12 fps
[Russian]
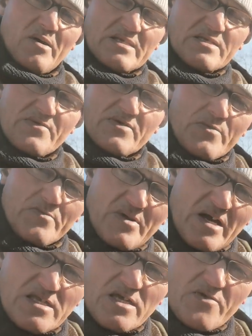бадов
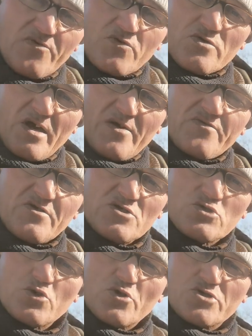компании Full Life
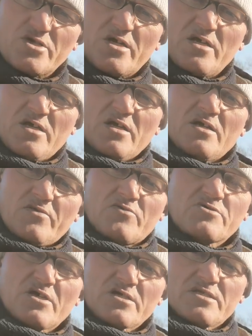Research. Да?
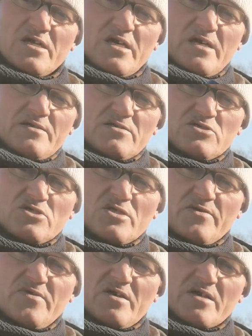Вот когда
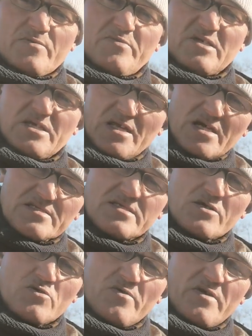человек потерял
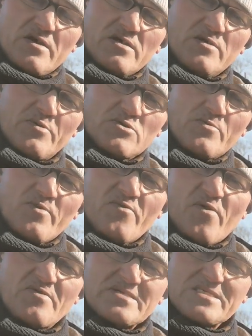здоровье и потом
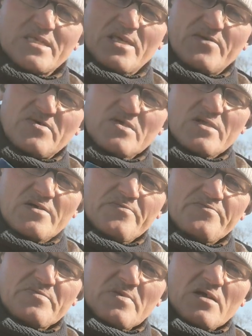его восстановил,
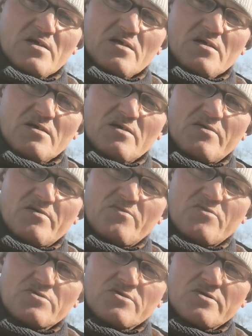
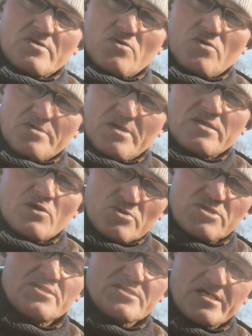э, вот он это
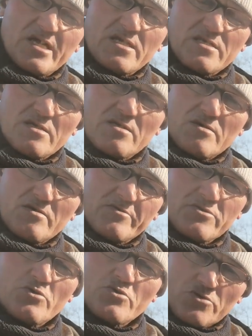очень ценит.
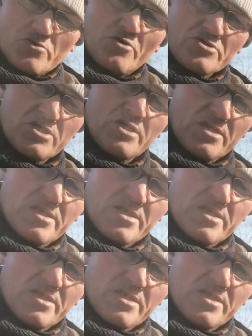Вот он очень